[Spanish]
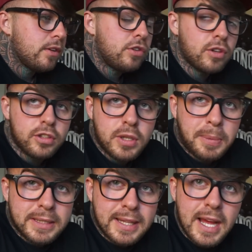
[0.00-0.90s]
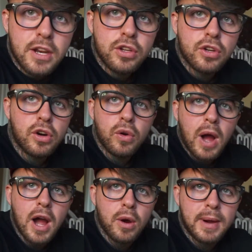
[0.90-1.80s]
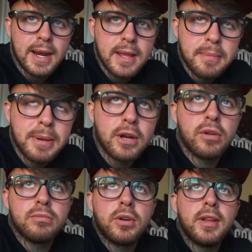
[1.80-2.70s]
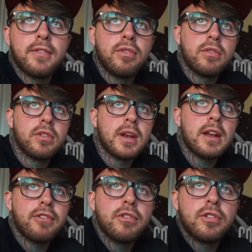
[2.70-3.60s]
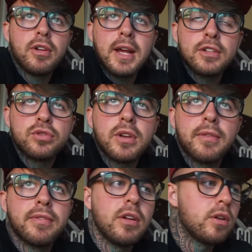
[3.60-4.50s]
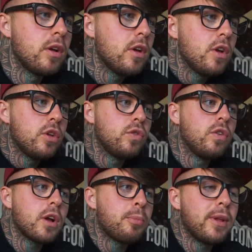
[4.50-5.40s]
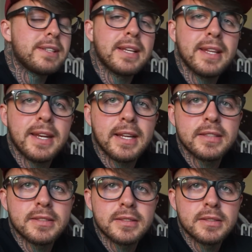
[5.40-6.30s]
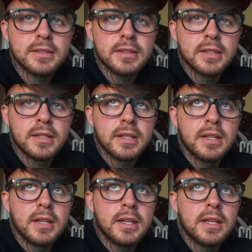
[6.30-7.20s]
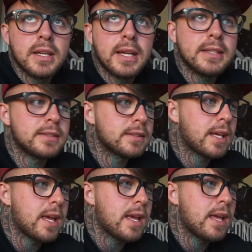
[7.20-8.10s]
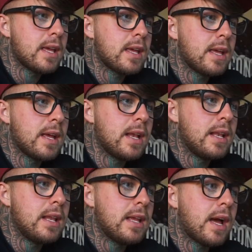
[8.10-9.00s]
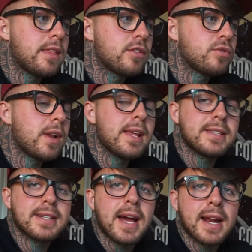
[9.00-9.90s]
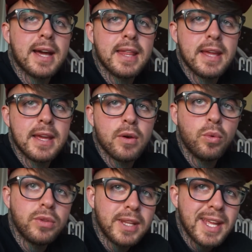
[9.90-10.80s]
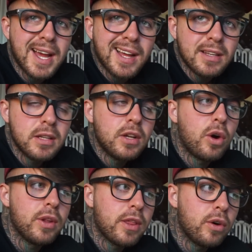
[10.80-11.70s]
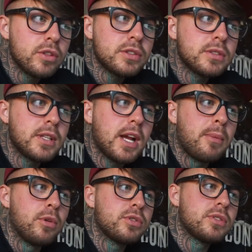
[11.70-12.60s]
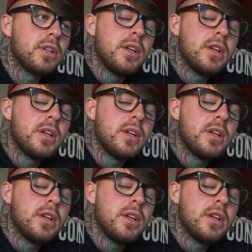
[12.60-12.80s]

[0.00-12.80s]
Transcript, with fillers: Yo no soy partidario, yo no lo hago, ¿vale? Pero oye, funcionar funciona, es una opción. Tú lo que puedes hacer es es que el, haces una descarga de un día o de dos, digamos,